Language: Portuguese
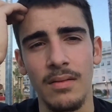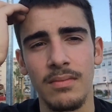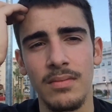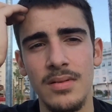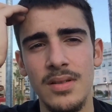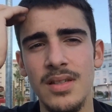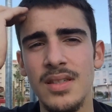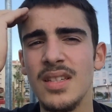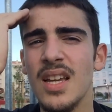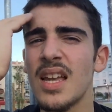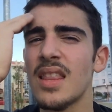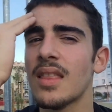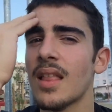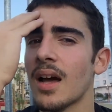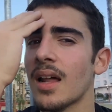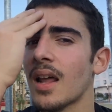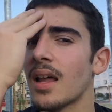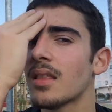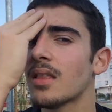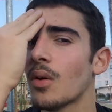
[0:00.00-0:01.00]
Skatear
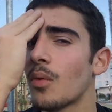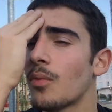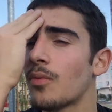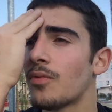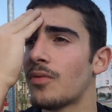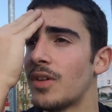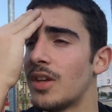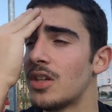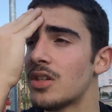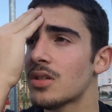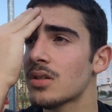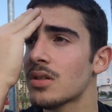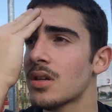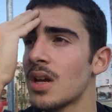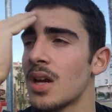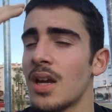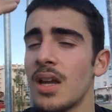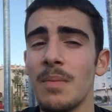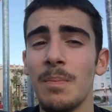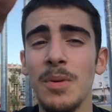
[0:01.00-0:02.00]
é tão fixe.
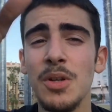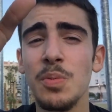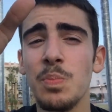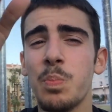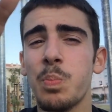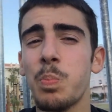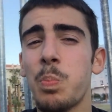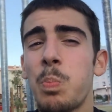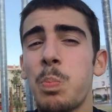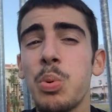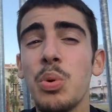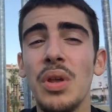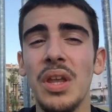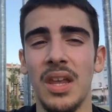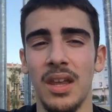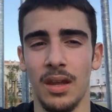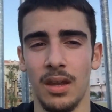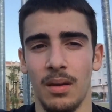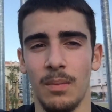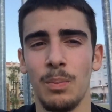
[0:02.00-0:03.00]
Mas
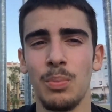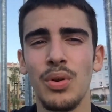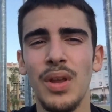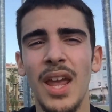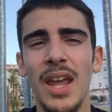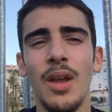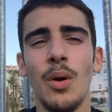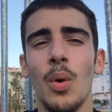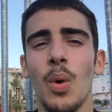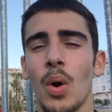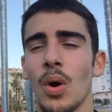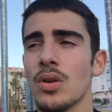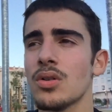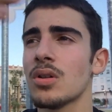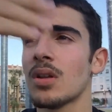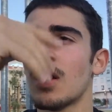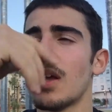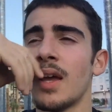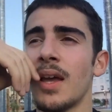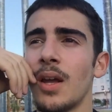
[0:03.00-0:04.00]
porquê? Porquê é que eu gosto?
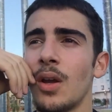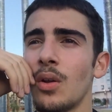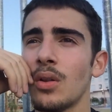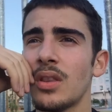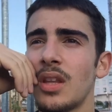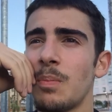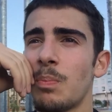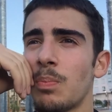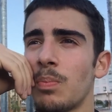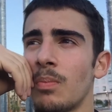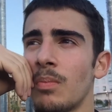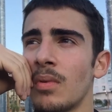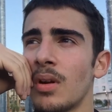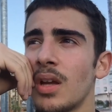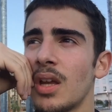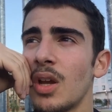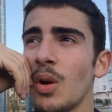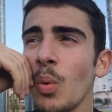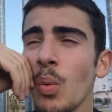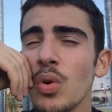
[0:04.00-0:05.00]
Eu, tipo,
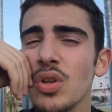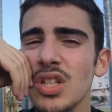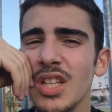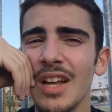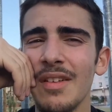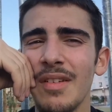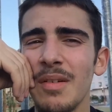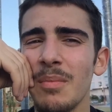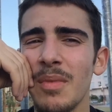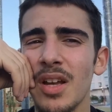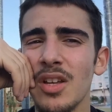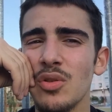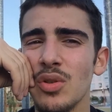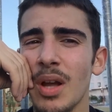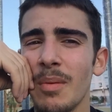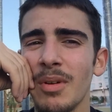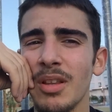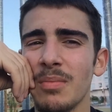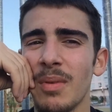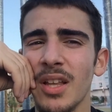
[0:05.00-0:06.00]
eu hoje estava a estudar
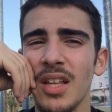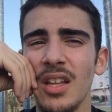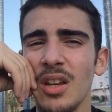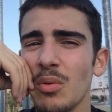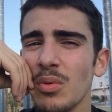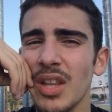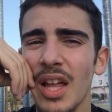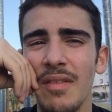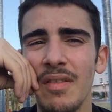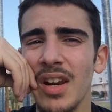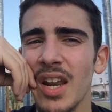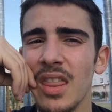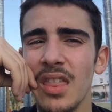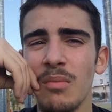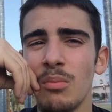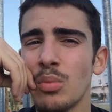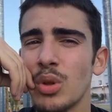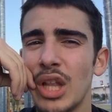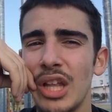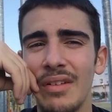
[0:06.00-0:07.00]
matemática e não estava nada
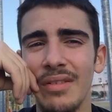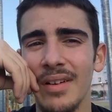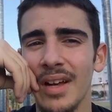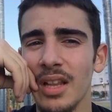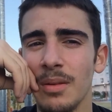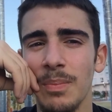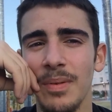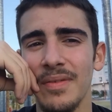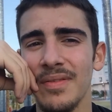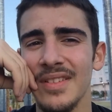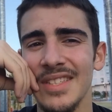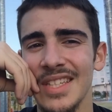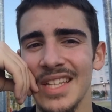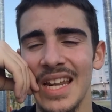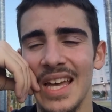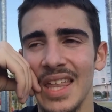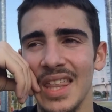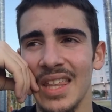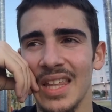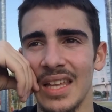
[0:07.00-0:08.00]
motivado para fazer
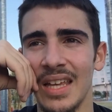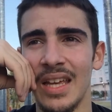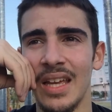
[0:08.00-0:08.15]
nada.